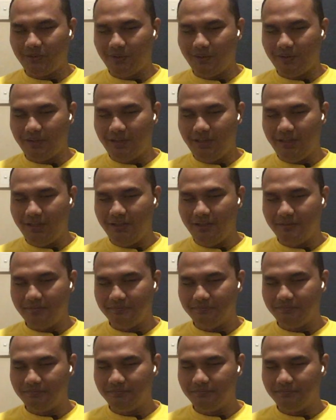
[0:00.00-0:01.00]
troli
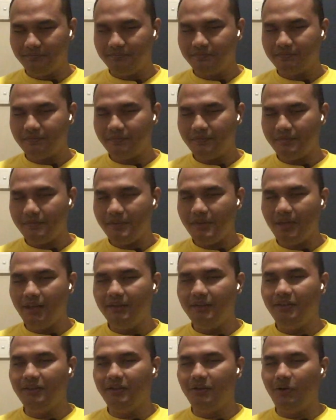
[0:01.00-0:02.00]

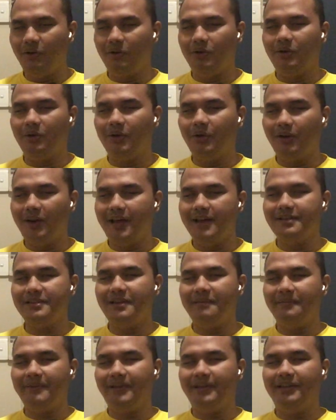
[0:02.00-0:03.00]
didorong-dorong lah
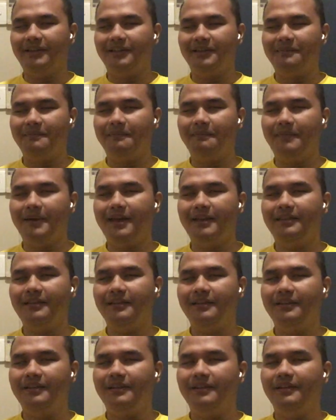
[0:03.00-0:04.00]
sampai ke tempat
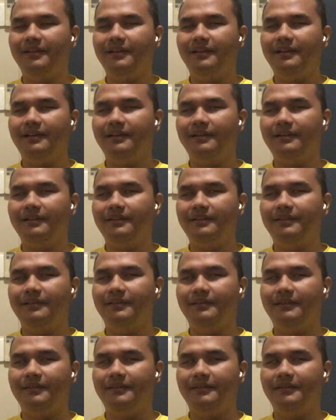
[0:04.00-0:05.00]

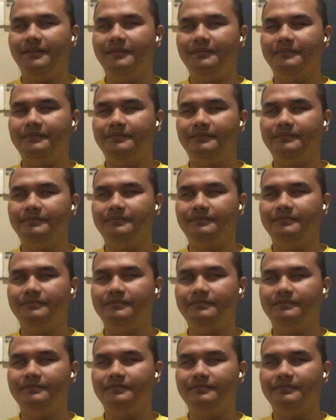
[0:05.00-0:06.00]
um,
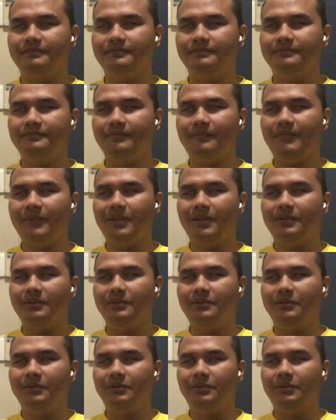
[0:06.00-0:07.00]

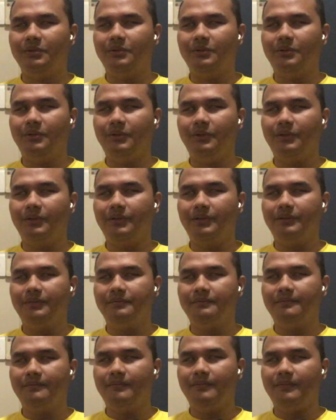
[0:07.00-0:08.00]
untuk
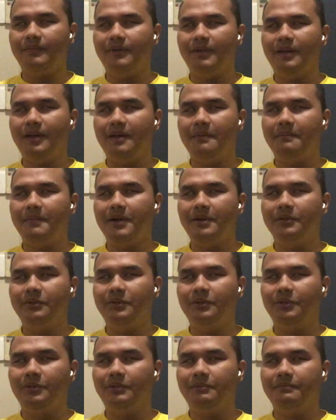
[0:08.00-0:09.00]
apa
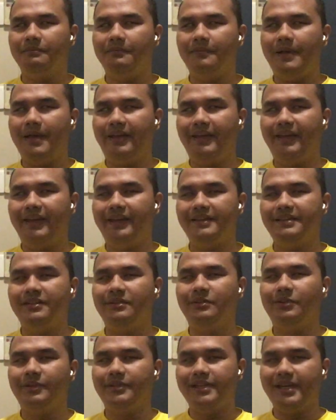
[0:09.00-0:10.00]
untuk baggage
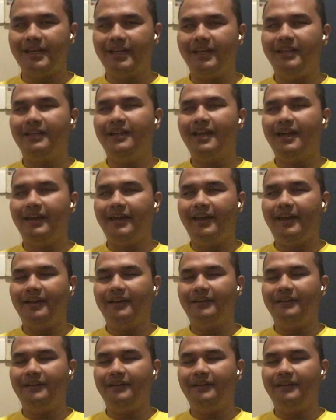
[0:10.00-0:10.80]
untuk check-in lah ya.